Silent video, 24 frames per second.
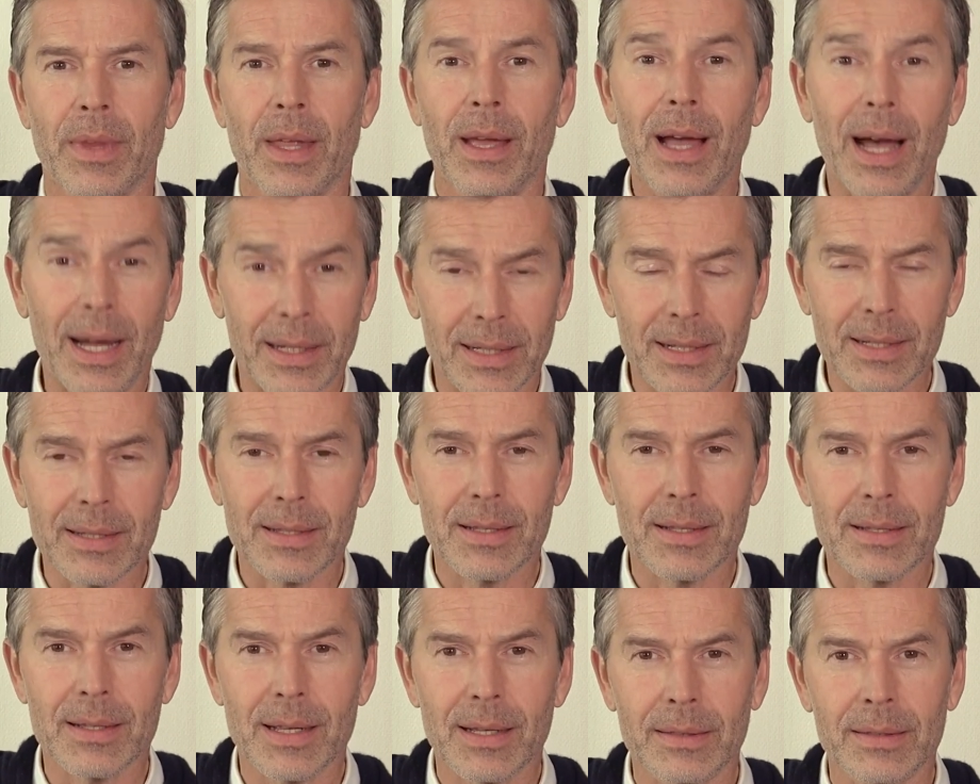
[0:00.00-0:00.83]
Anders
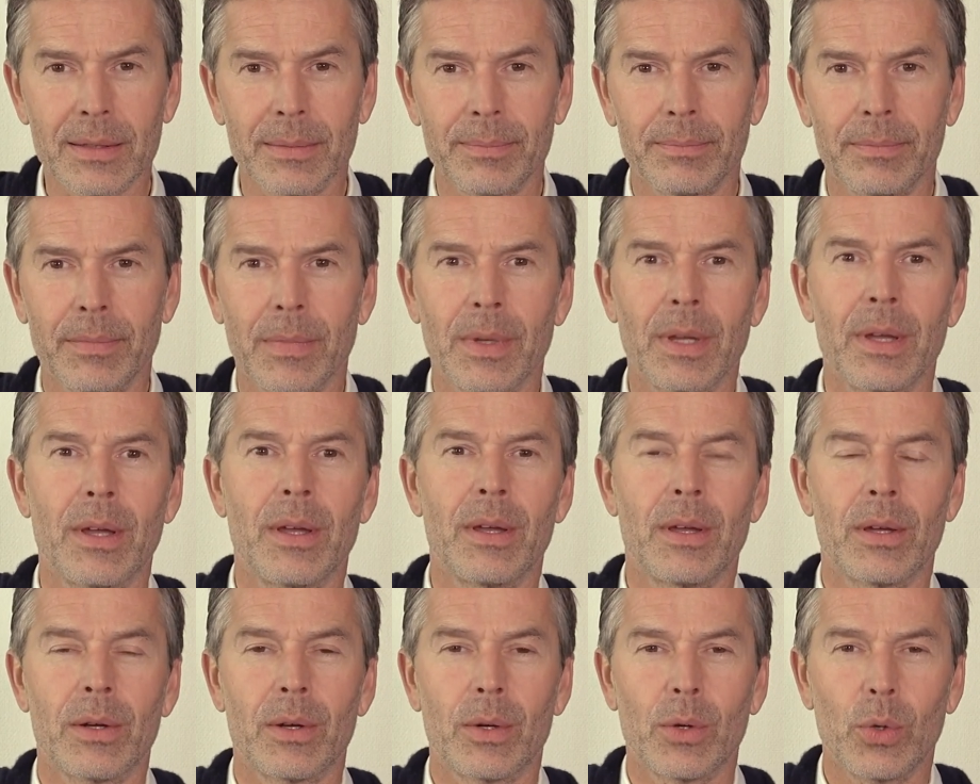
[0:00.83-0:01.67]
gesagt,
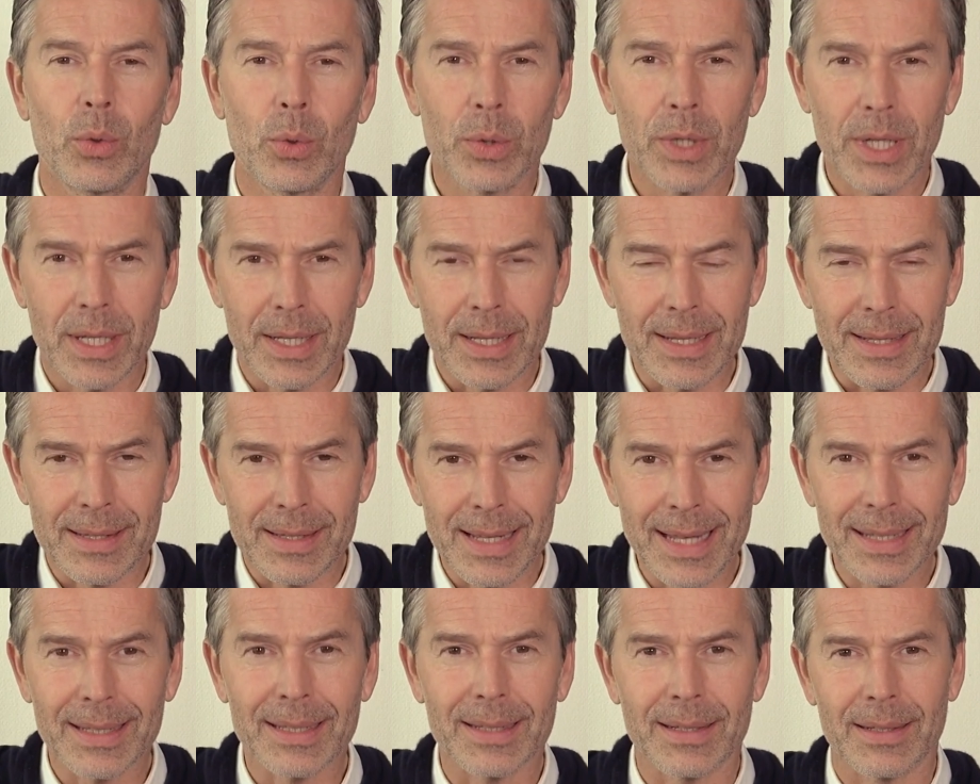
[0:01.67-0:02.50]
ohne
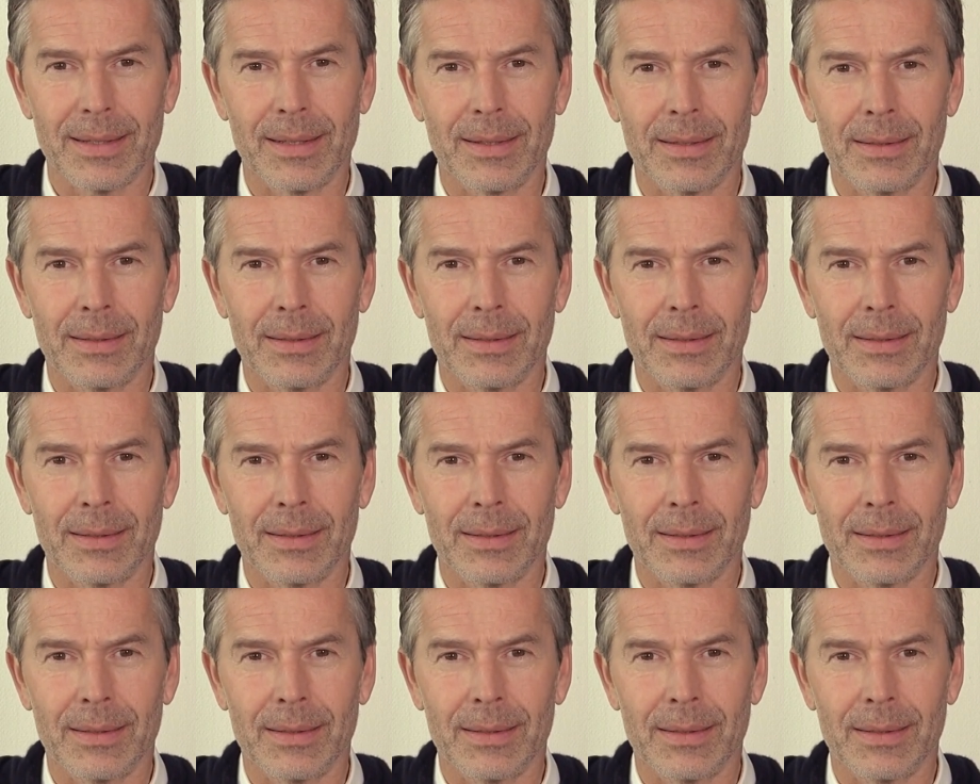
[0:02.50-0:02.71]
Insekten